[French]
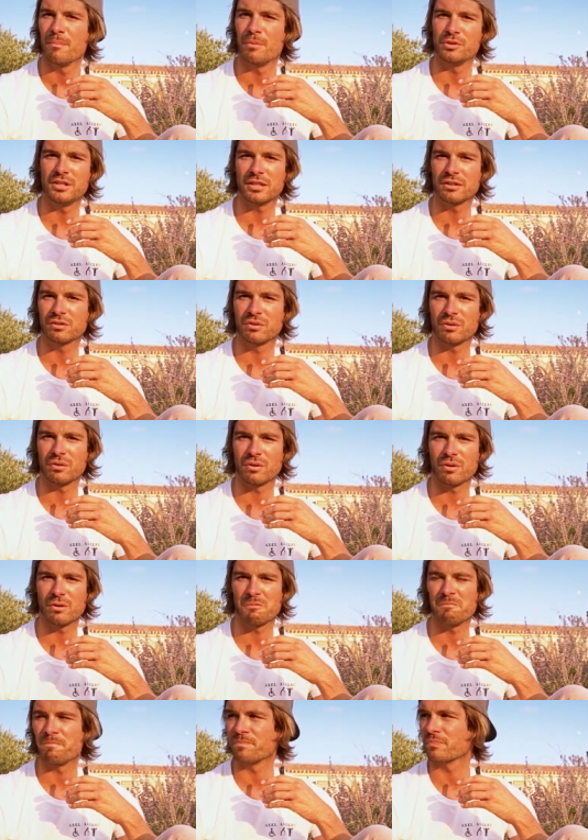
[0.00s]
Peut-être que
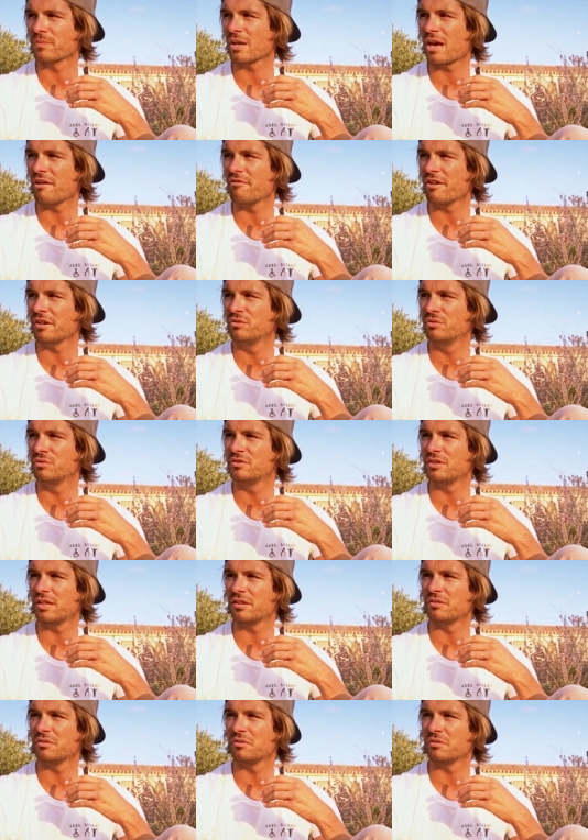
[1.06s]
euh, avec toute
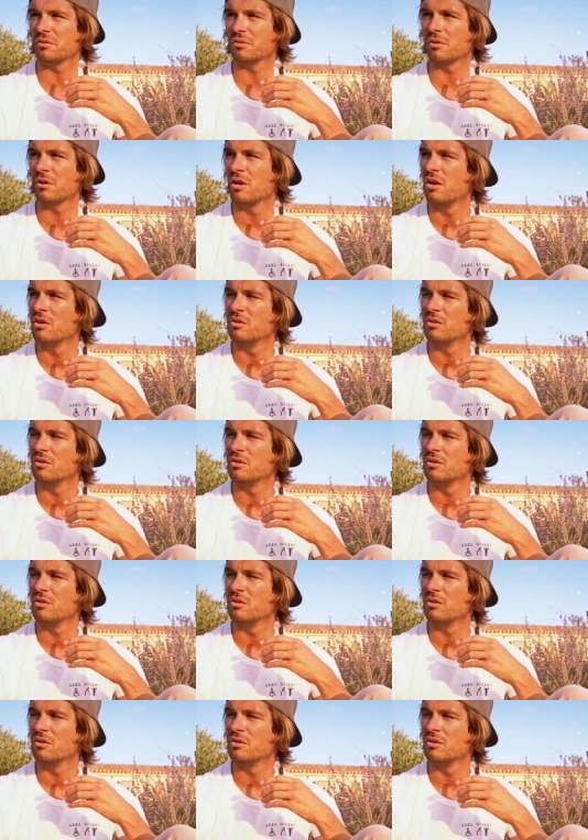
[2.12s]
cette euh,